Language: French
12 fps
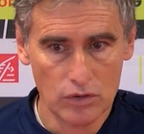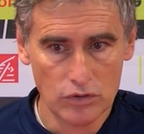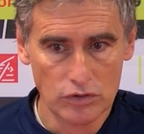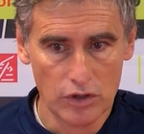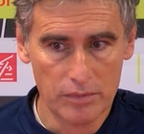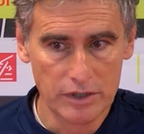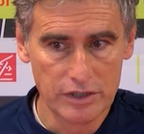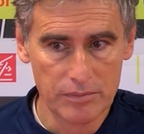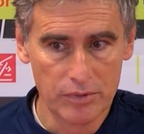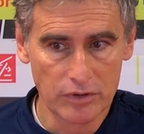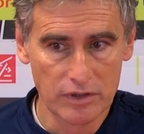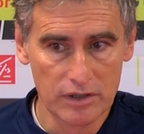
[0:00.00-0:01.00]
c'est un match
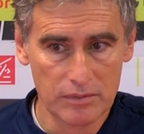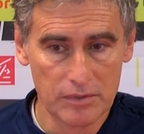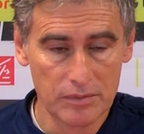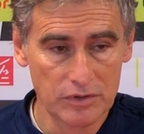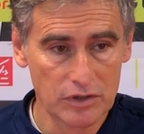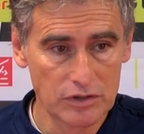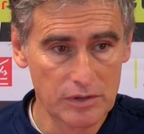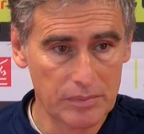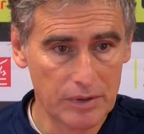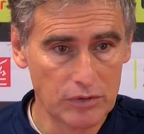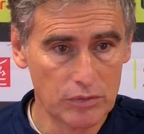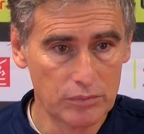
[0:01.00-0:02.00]
important, en même temps, c'est
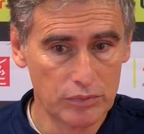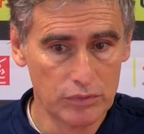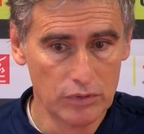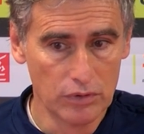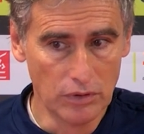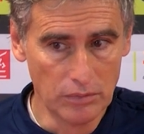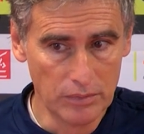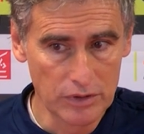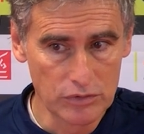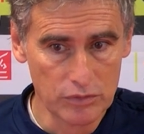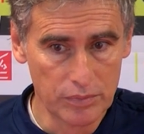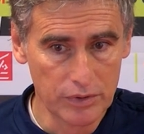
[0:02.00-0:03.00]
pas non plus un
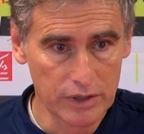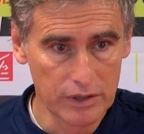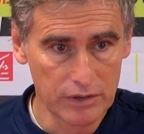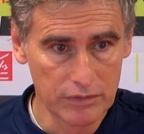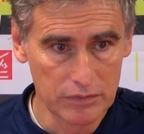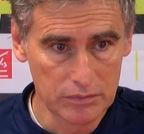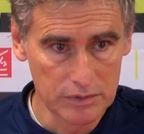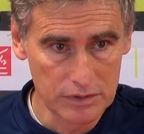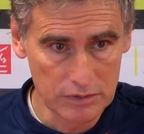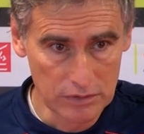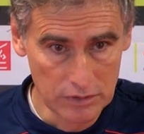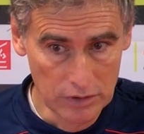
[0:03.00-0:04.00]
match coupé
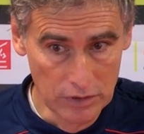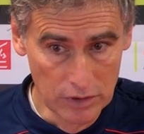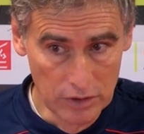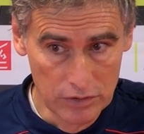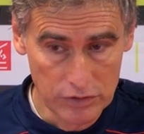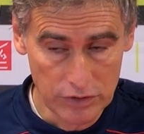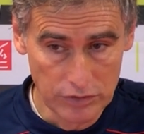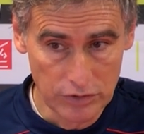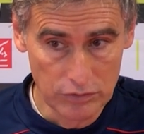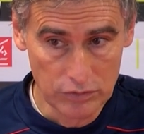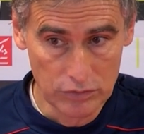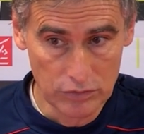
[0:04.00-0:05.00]
Parce que j'ai
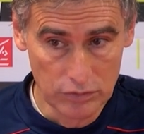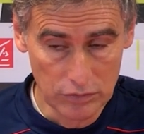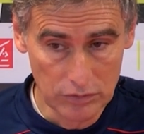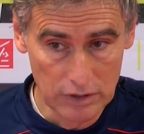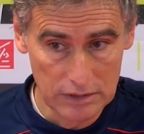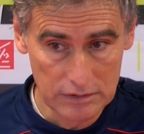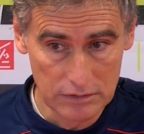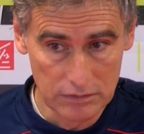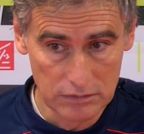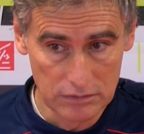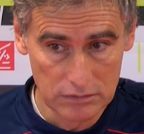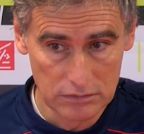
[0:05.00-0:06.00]
entendu, euh, voilà, c'est
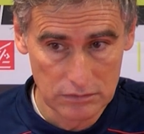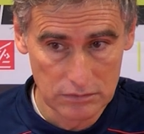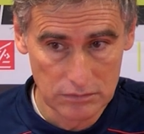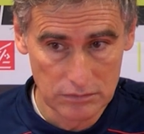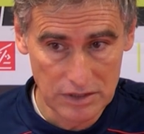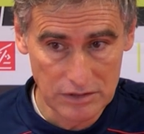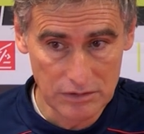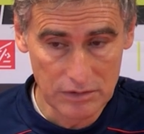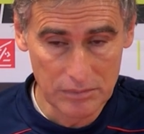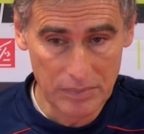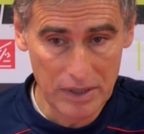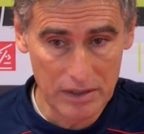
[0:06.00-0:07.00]
un match
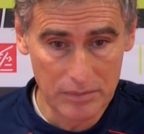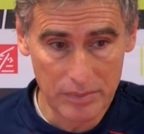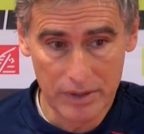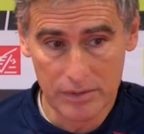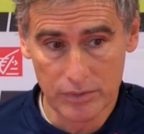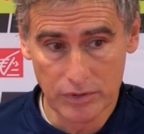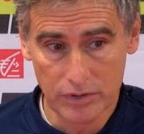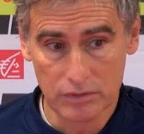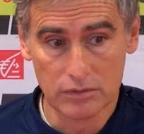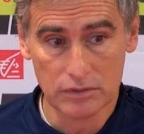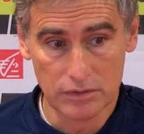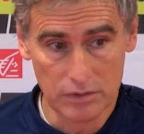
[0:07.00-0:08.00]
hyper, hyper
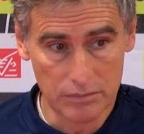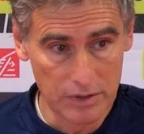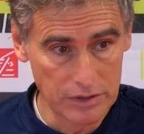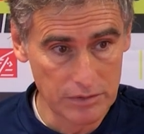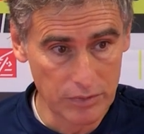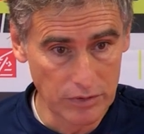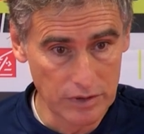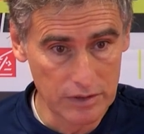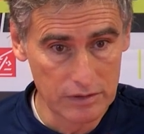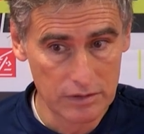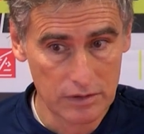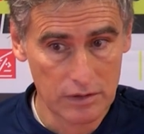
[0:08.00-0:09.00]
important. C'est un match
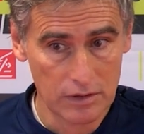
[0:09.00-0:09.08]
important.